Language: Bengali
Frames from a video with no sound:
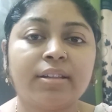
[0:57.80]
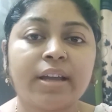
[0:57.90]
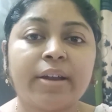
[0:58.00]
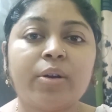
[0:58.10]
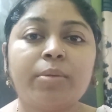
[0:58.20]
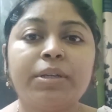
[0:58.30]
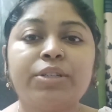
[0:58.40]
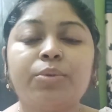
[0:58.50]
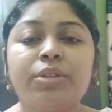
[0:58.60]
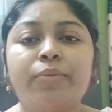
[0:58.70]
থাইরয়েড
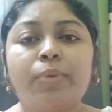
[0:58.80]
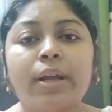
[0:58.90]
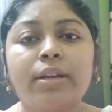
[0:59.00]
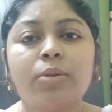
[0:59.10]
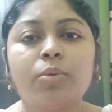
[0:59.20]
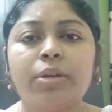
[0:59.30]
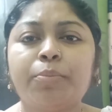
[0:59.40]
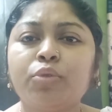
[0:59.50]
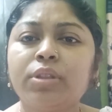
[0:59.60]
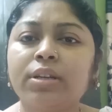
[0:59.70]
বেশি হয়ে যায় ফ্ল্যাক্টিন হয়ে
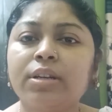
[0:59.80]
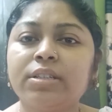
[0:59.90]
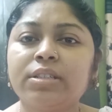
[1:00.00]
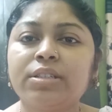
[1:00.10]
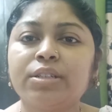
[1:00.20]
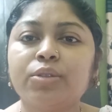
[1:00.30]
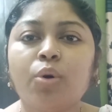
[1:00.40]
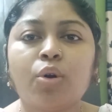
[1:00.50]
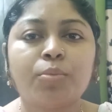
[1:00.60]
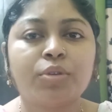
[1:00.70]
যায় প্রত্যেকটা জিনিস কিন্তু
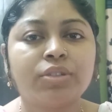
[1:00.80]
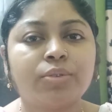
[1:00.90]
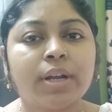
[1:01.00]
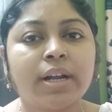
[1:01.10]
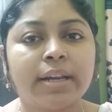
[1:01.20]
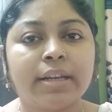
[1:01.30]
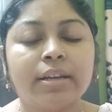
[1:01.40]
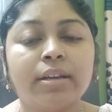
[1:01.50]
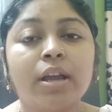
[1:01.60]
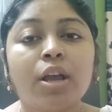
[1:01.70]
হরমোনের সঙ্গে
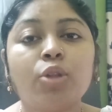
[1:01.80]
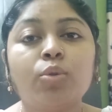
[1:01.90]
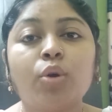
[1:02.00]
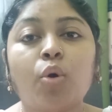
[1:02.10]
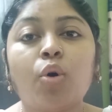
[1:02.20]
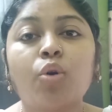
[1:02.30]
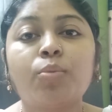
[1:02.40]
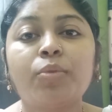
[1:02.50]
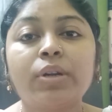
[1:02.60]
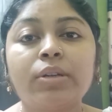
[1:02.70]
কানেক্টেড তো এই
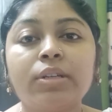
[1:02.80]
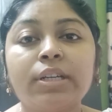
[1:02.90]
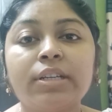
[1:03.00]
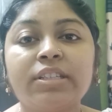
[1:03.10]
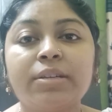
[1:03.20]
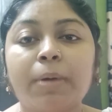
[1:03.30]
হরমোনের যে